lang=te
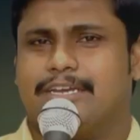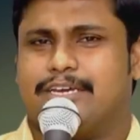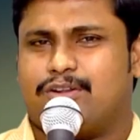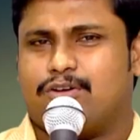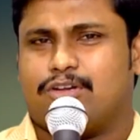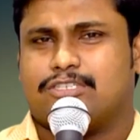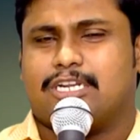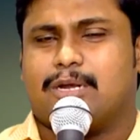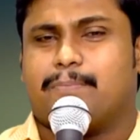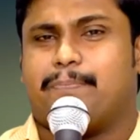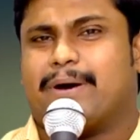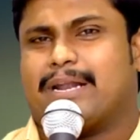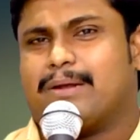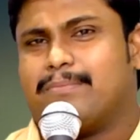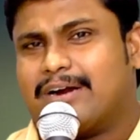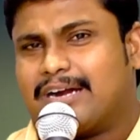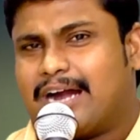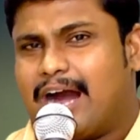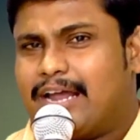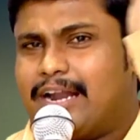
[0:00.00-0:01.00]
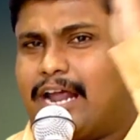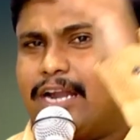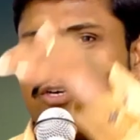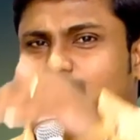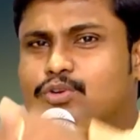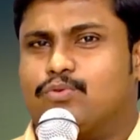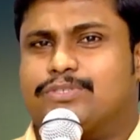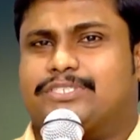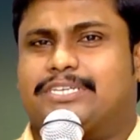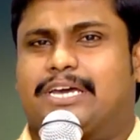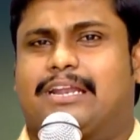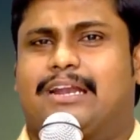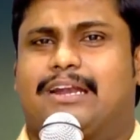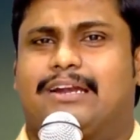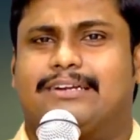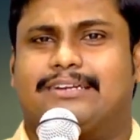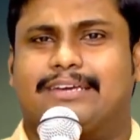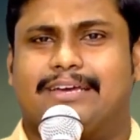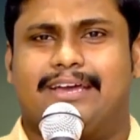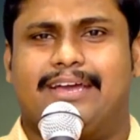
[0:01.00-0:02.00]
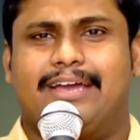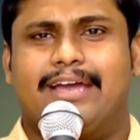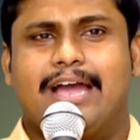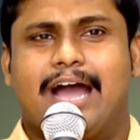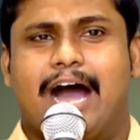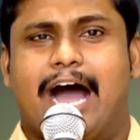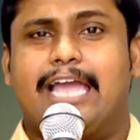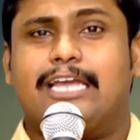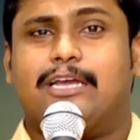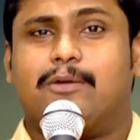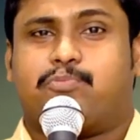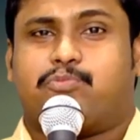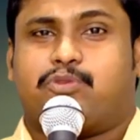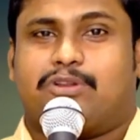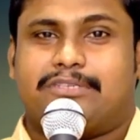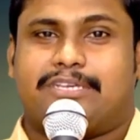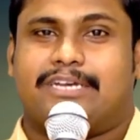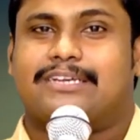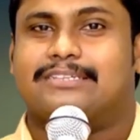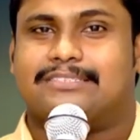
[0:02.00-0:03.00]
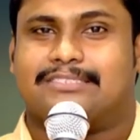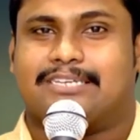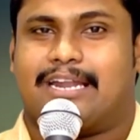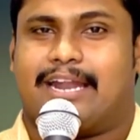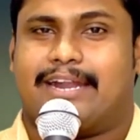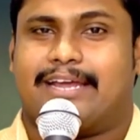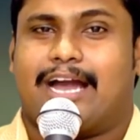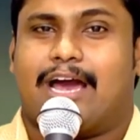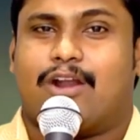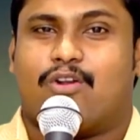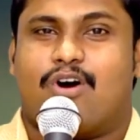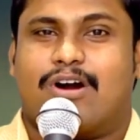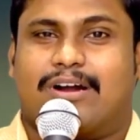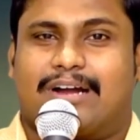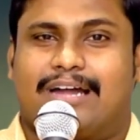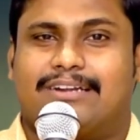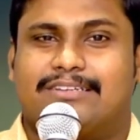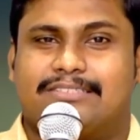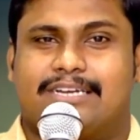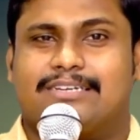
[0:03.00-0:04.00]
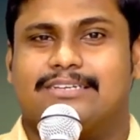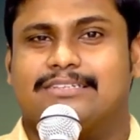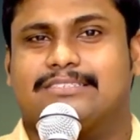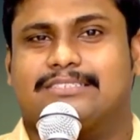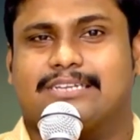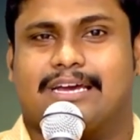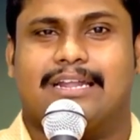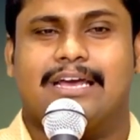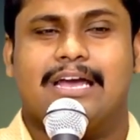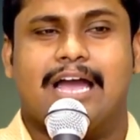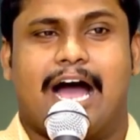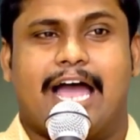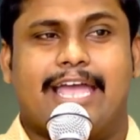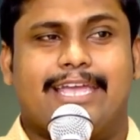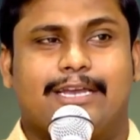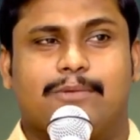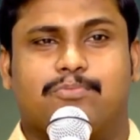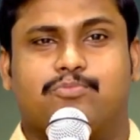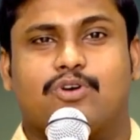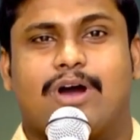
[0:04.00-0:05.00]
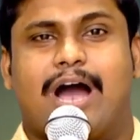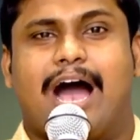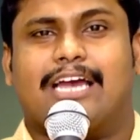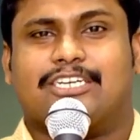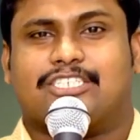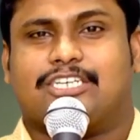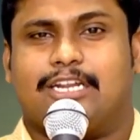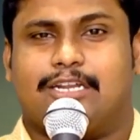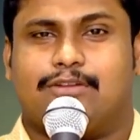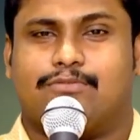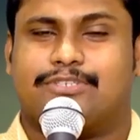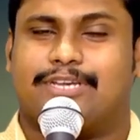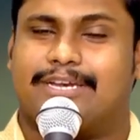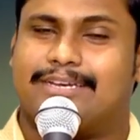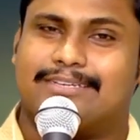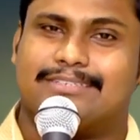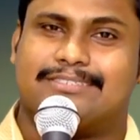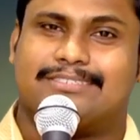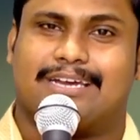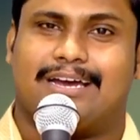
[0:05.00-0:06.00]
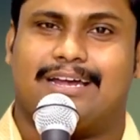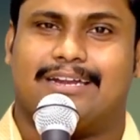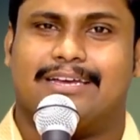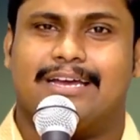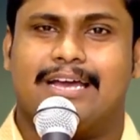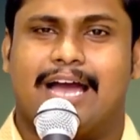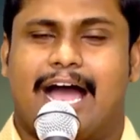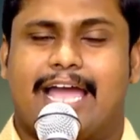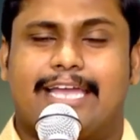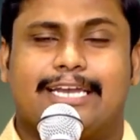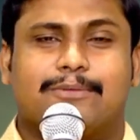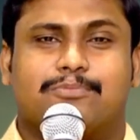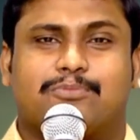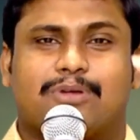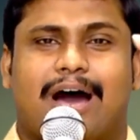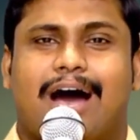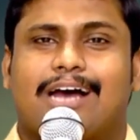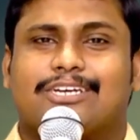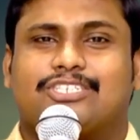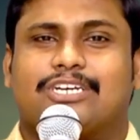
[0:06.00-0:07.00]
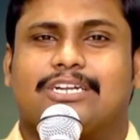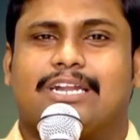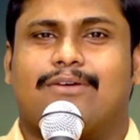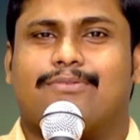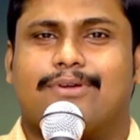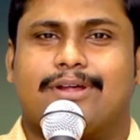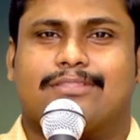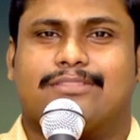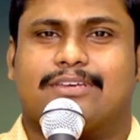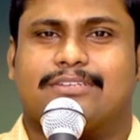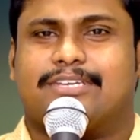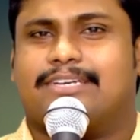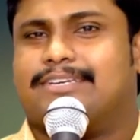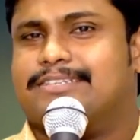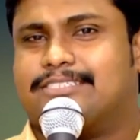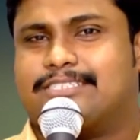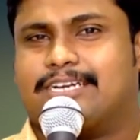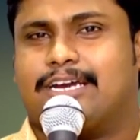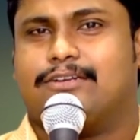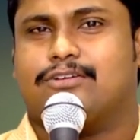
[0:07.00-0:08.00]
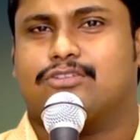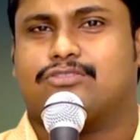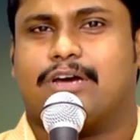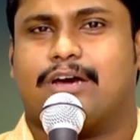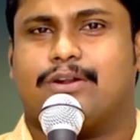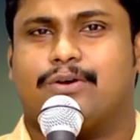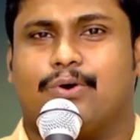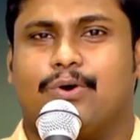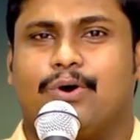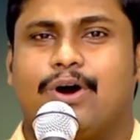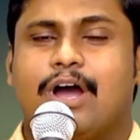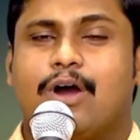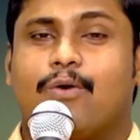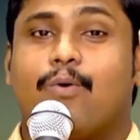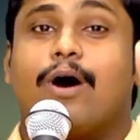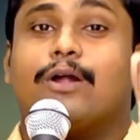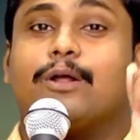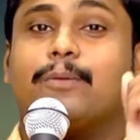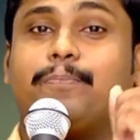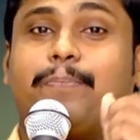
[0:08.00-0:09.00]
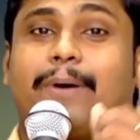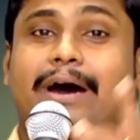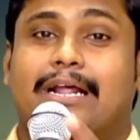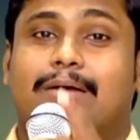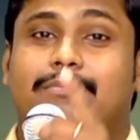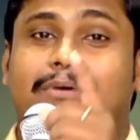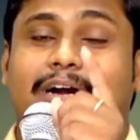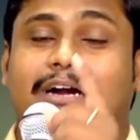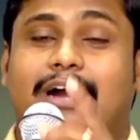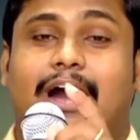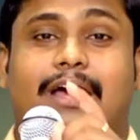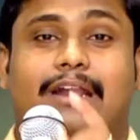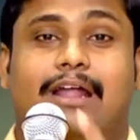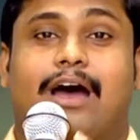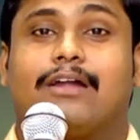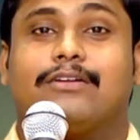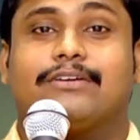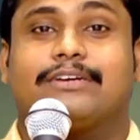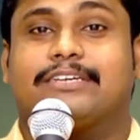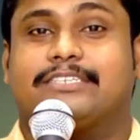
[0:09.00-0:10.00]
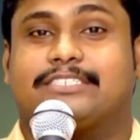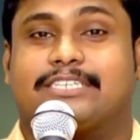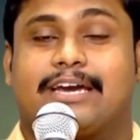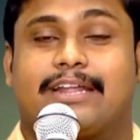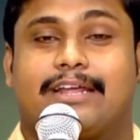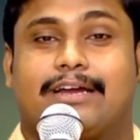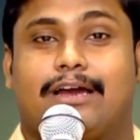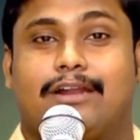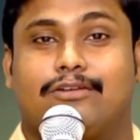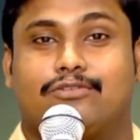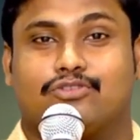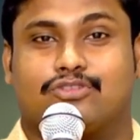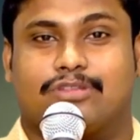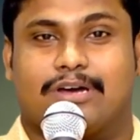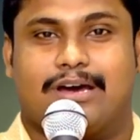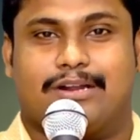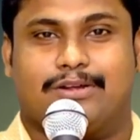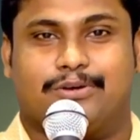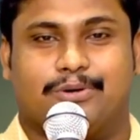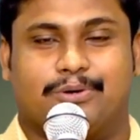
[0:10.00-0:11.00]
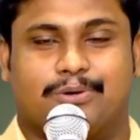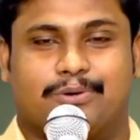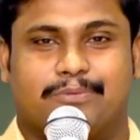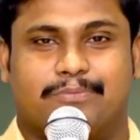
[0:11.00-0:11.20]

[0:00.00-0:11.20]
ఈ రోజున పరమకాణానికి నువ్వు చేరాలంటే ఐగుప్తుని జయించాలి అనగా లోకాన్ని జయించాలి ఐగుప్తు ఆశలు నువ్వు జయించాలి ఐగుప్తు ఆశలు ఎవరైతే జయించగలుగుతారో వారు పరమకాణానికి చేరగలుగుతారు